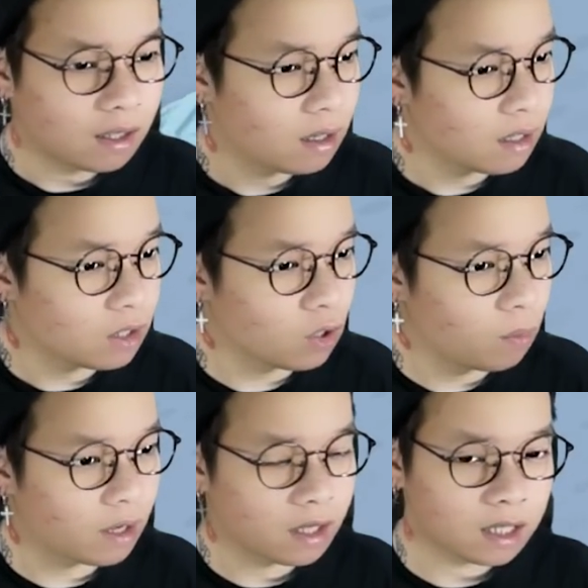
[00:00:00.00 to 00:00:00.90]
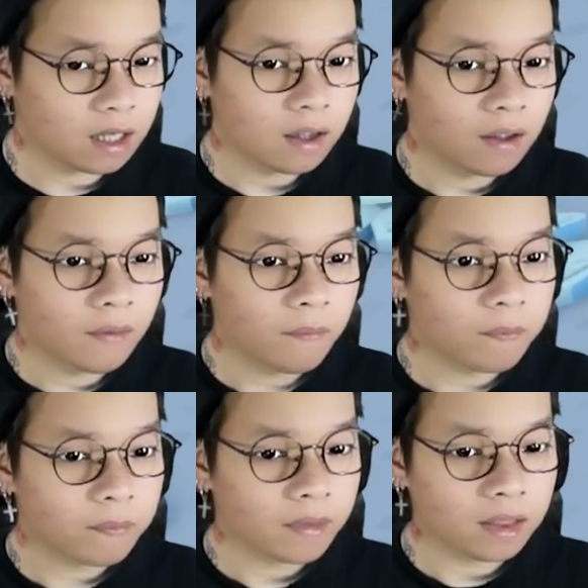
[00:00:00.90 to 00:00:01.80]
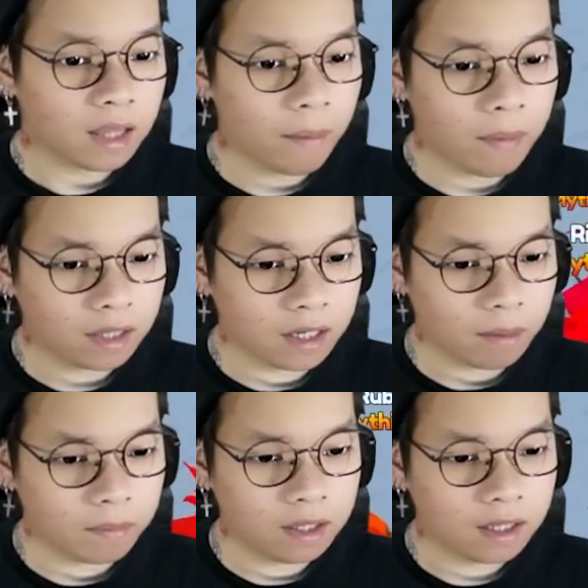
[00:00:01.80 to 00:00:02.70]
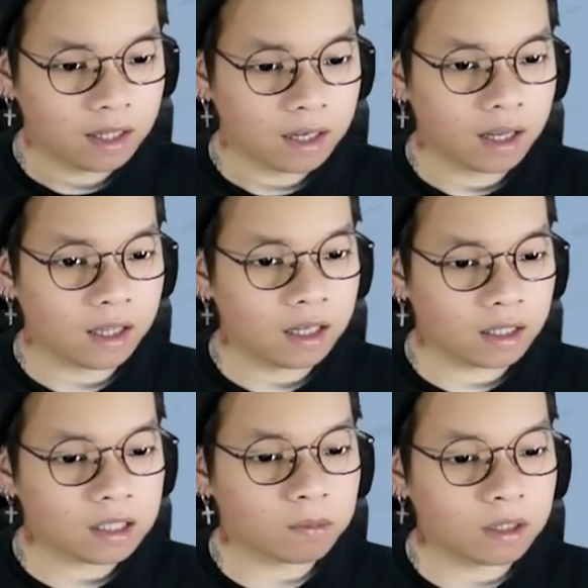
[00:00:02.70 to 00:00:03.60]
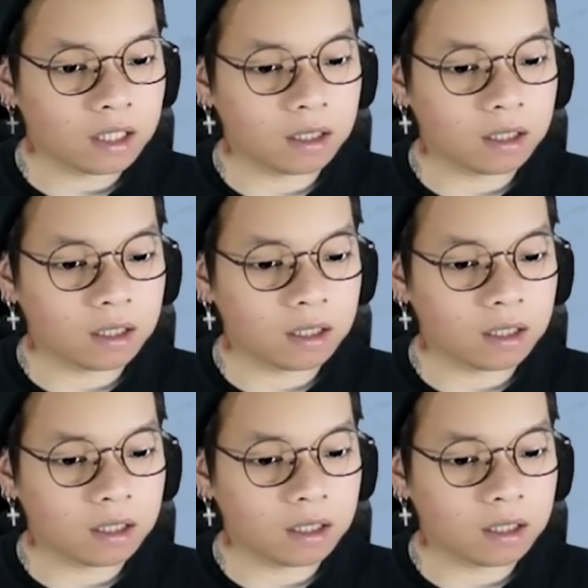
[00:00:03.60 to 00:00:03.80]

Kita coba guys ya tamatin game ini. Ini kita sebenarnya